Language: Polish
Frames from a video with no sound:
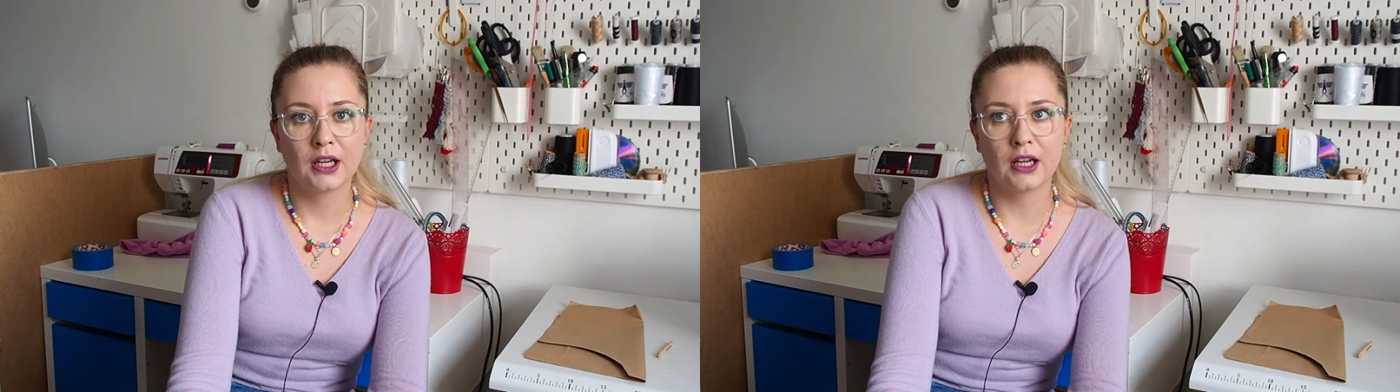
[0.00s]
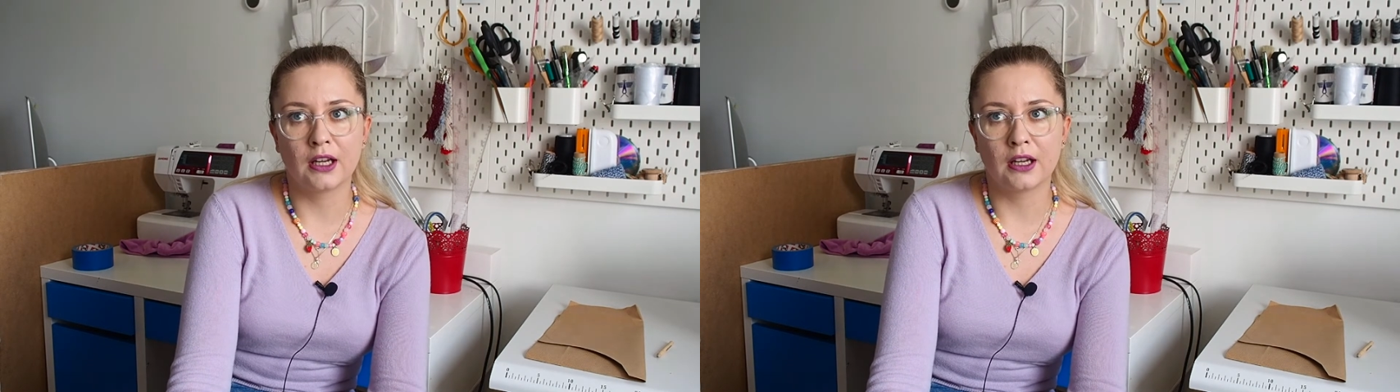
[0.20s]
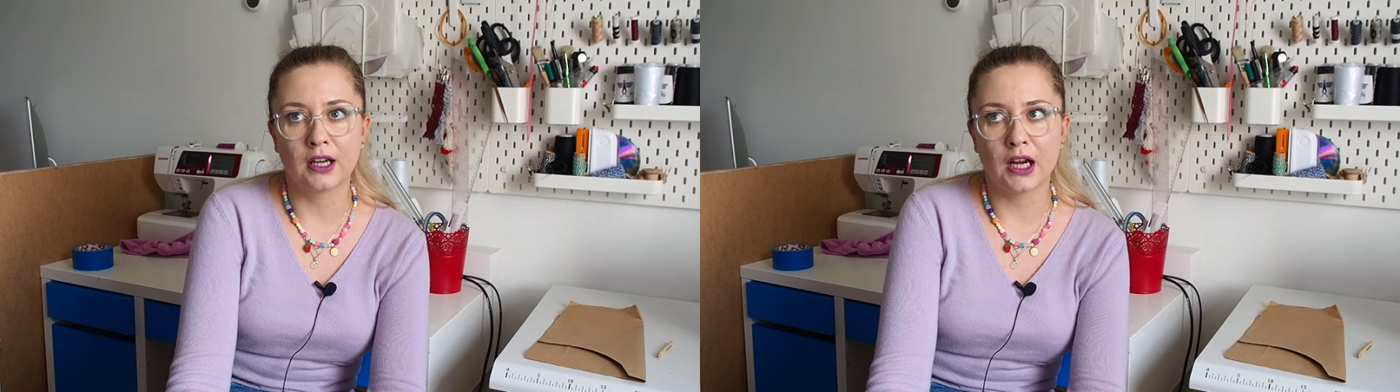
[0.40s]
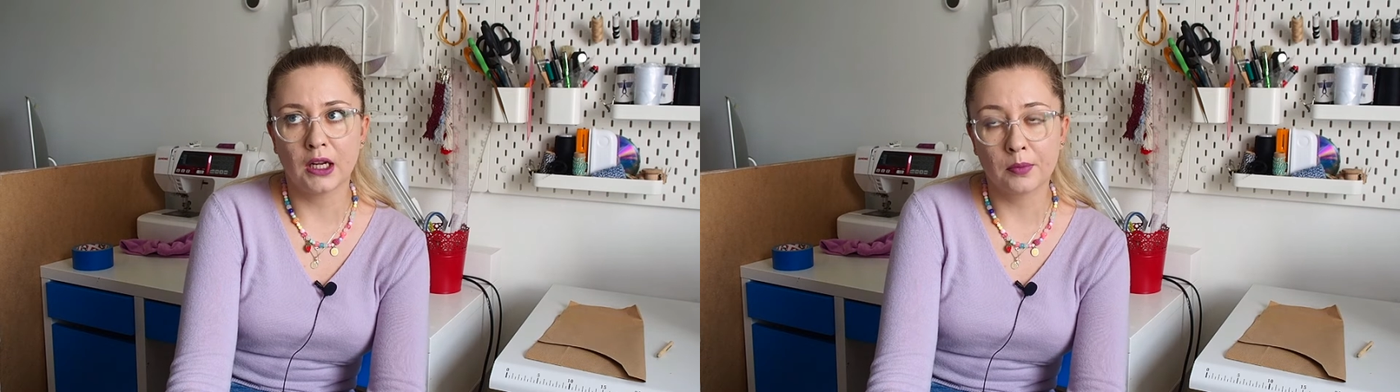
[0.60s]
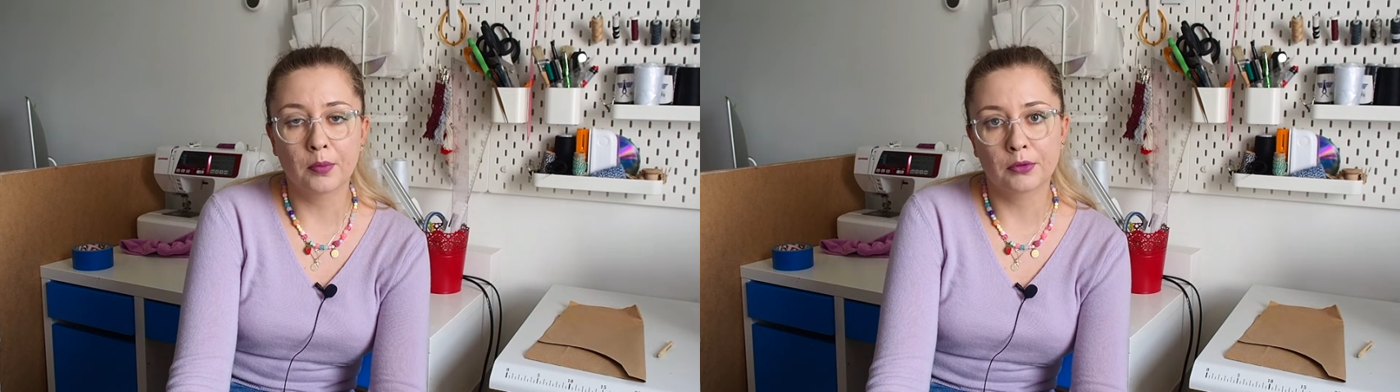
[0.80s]
E,
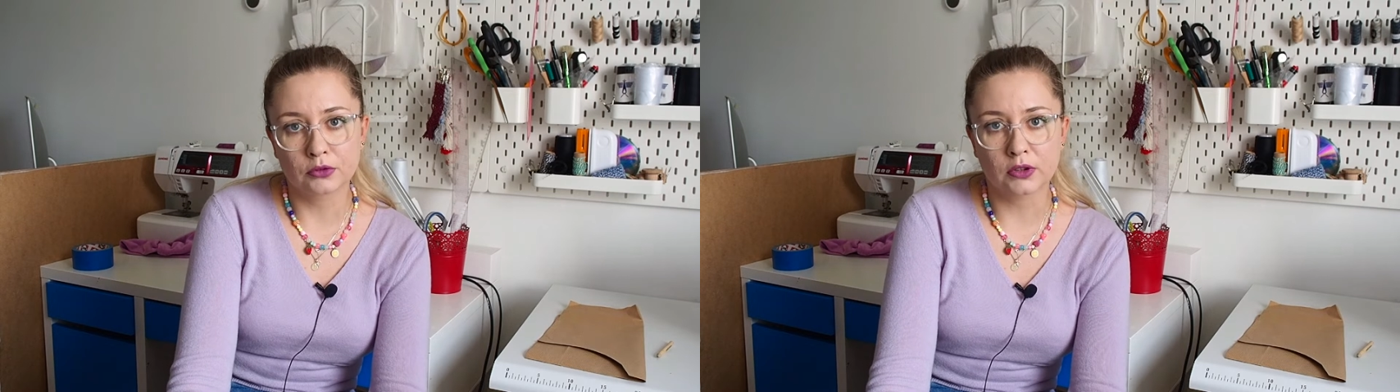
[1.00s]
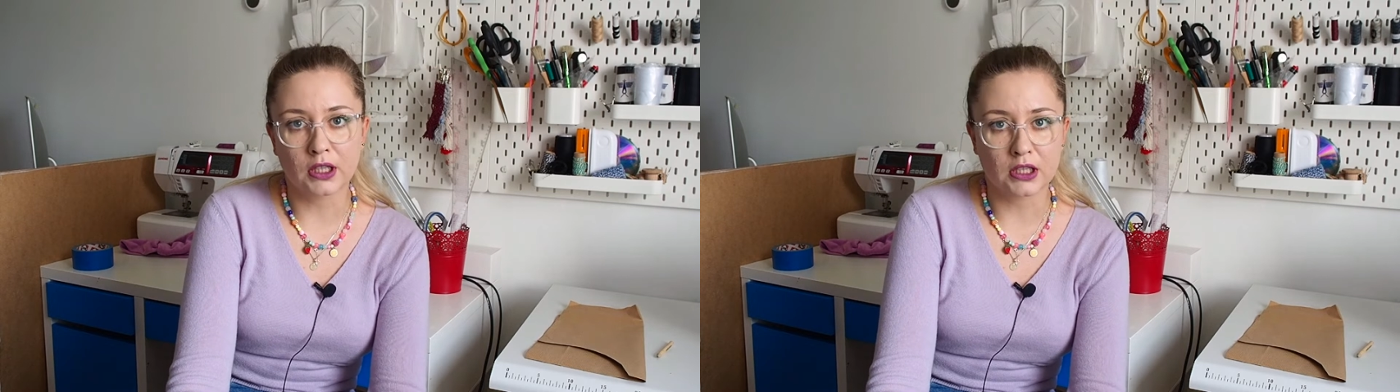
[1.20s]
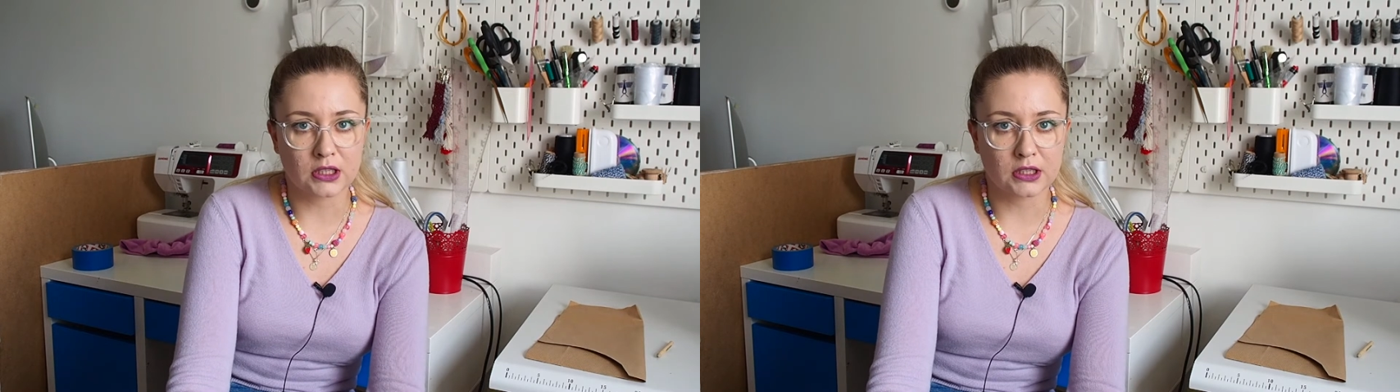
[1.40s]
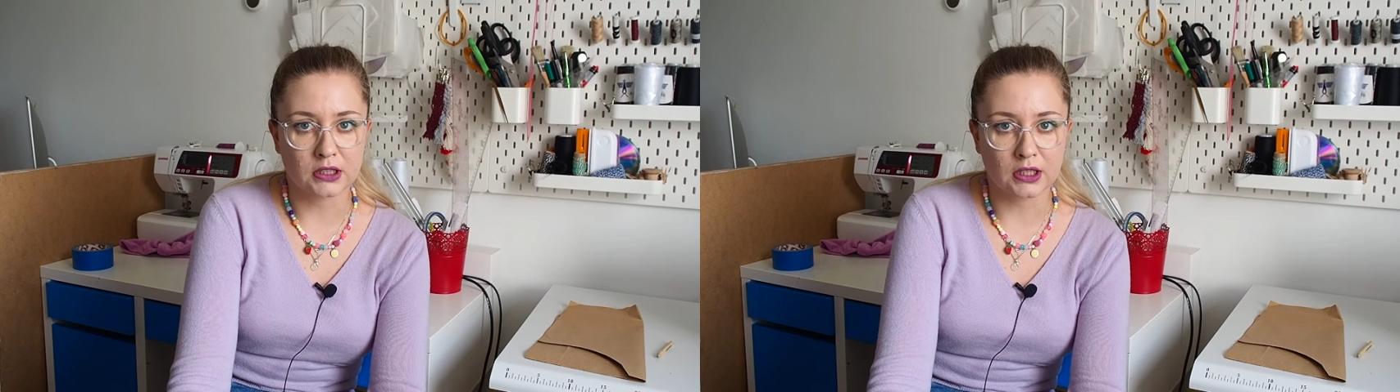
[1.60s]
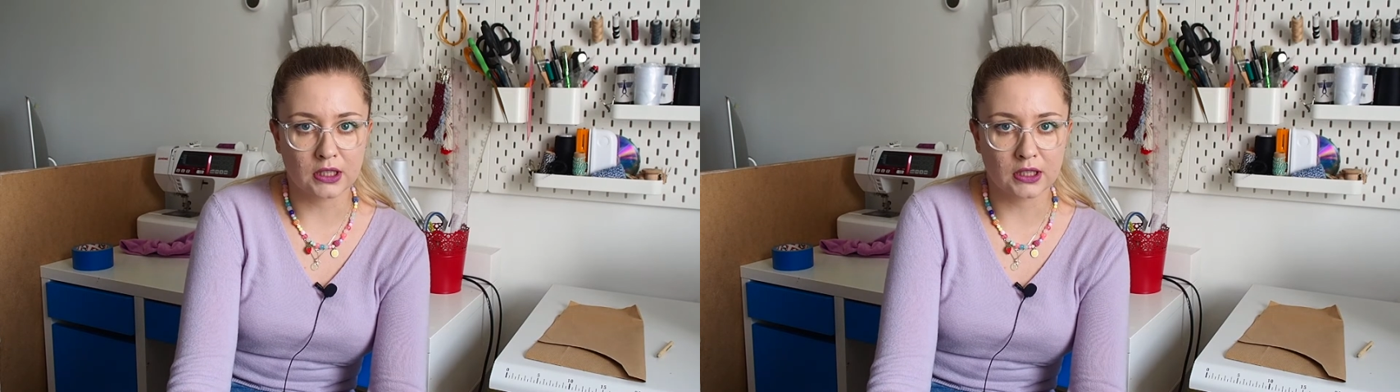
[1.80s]
ale po prostu jakieś,
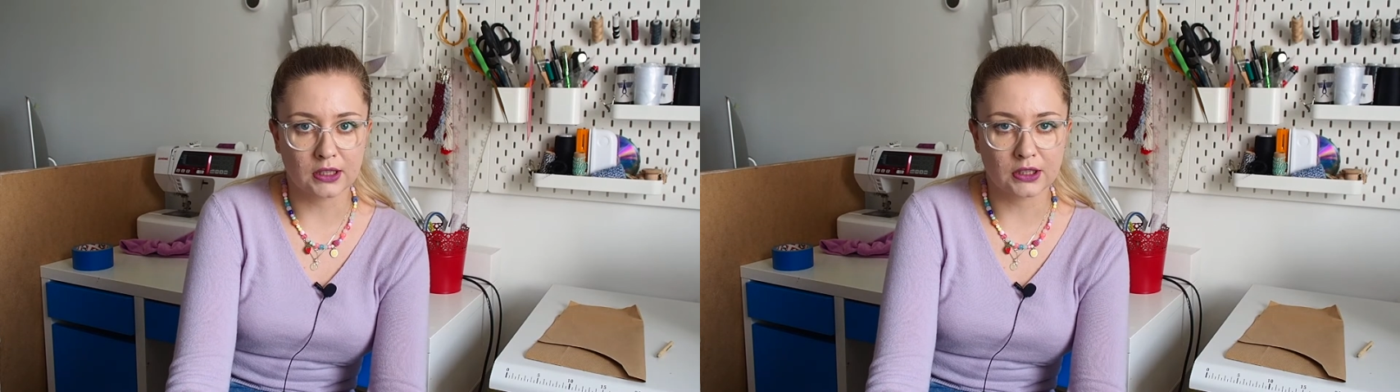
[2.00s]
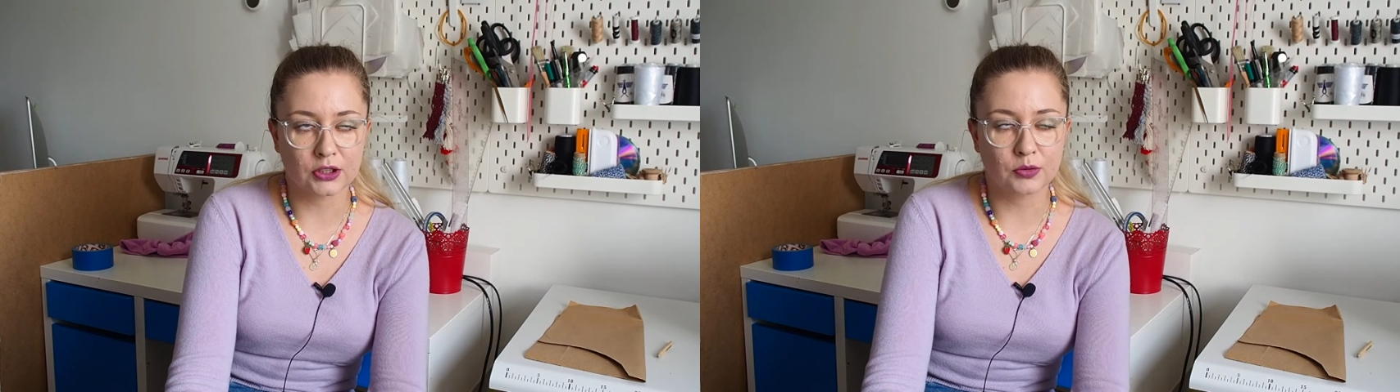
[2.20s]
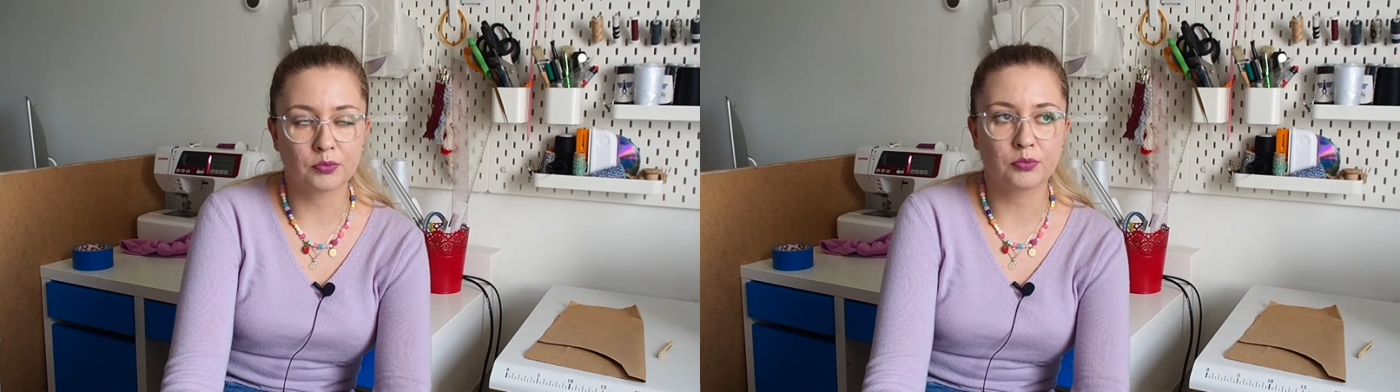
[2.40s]
jak, jakieś